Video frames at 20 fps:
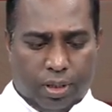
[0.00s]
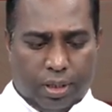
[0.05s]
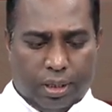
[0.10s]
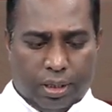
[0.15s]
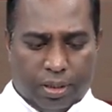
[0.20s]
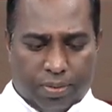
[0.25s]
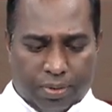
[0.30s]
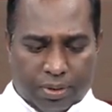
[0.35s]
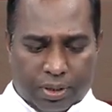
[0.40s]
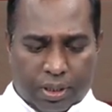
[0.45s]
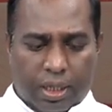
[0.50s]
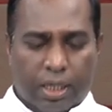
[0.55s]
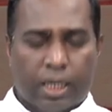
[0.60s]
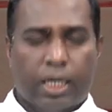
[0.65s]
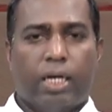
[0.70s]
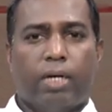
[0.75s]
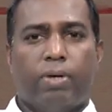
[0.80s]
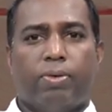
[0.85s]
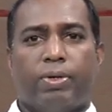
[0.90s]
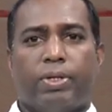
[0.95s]
இந்த
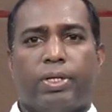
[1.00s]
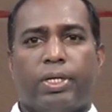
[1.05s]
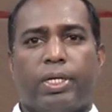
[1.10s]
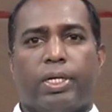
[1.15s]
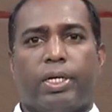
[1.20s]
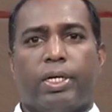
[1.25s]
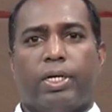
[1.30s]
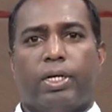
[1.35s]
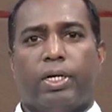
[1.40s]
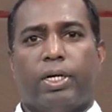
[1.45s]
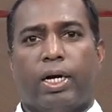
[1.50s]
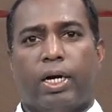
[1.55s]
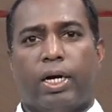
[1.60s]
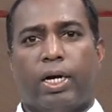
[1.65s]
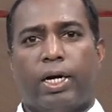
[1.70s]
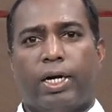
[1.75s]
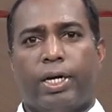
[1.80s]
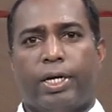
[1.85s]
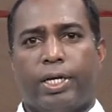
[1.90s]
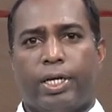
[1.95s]
வசனங்கள் வந்து
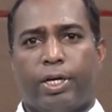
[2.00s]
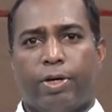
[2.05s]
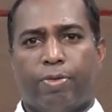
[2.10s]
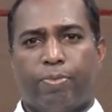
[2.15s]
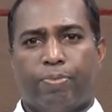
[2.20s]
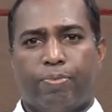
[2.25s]
கனானைய